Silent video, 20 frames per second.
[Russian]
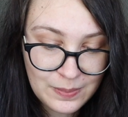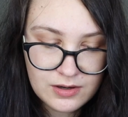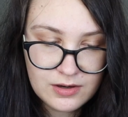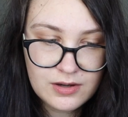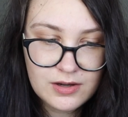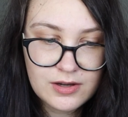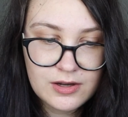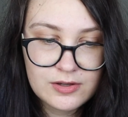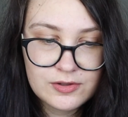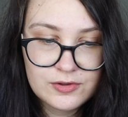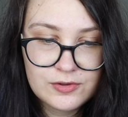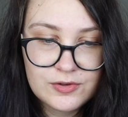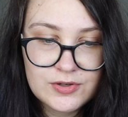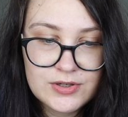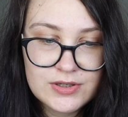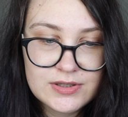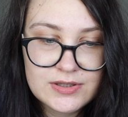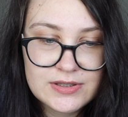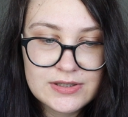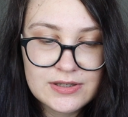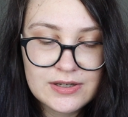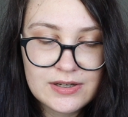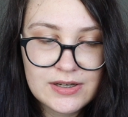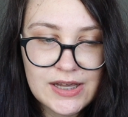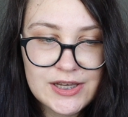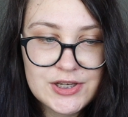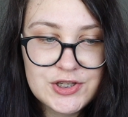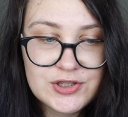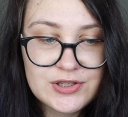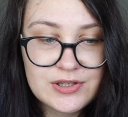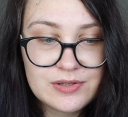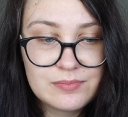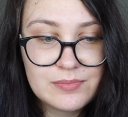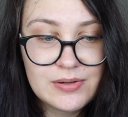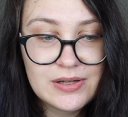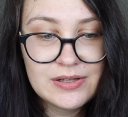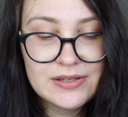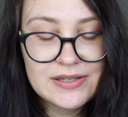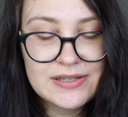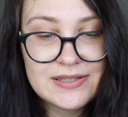А, то есть
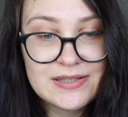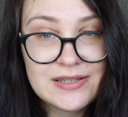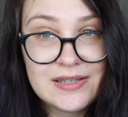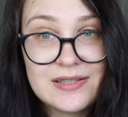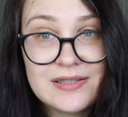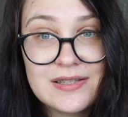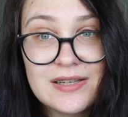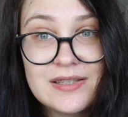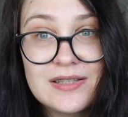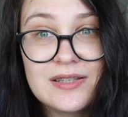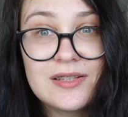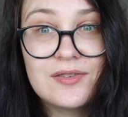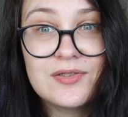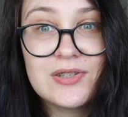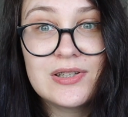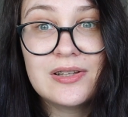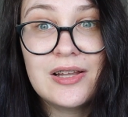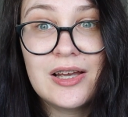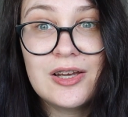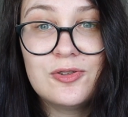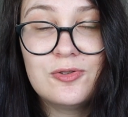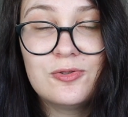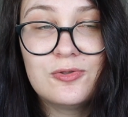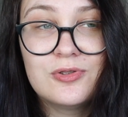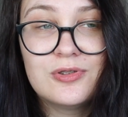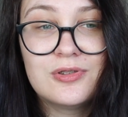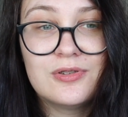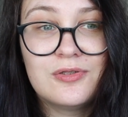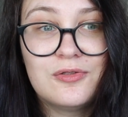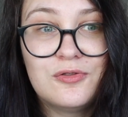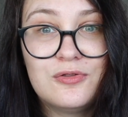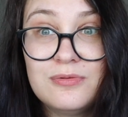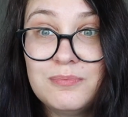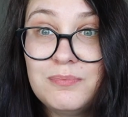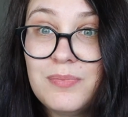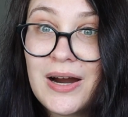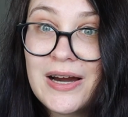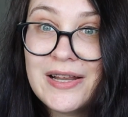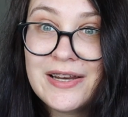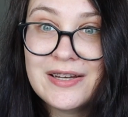HTML и CSS — это всегда идут э, в
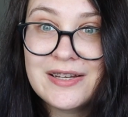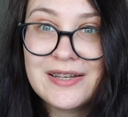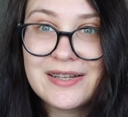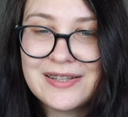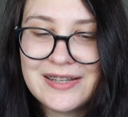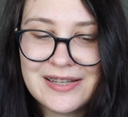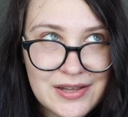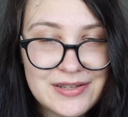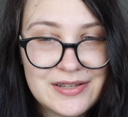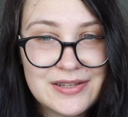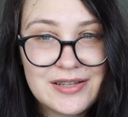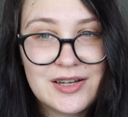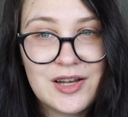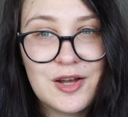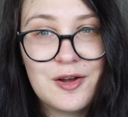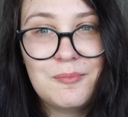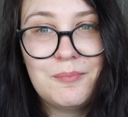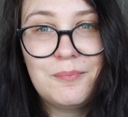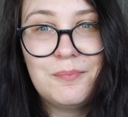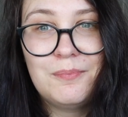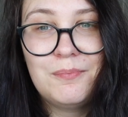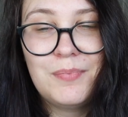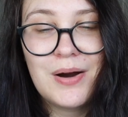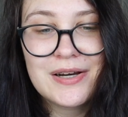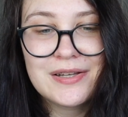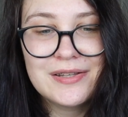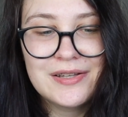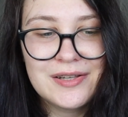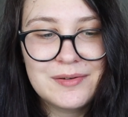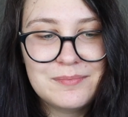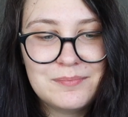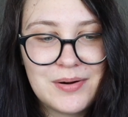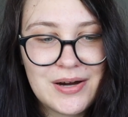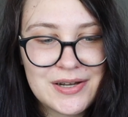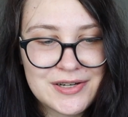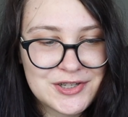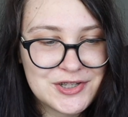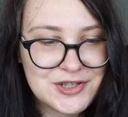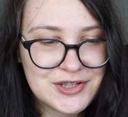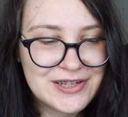паре, это, это такая парная
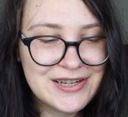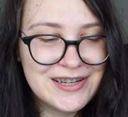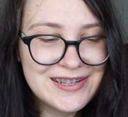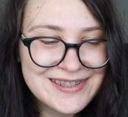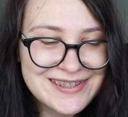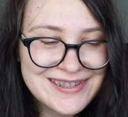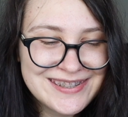парочка.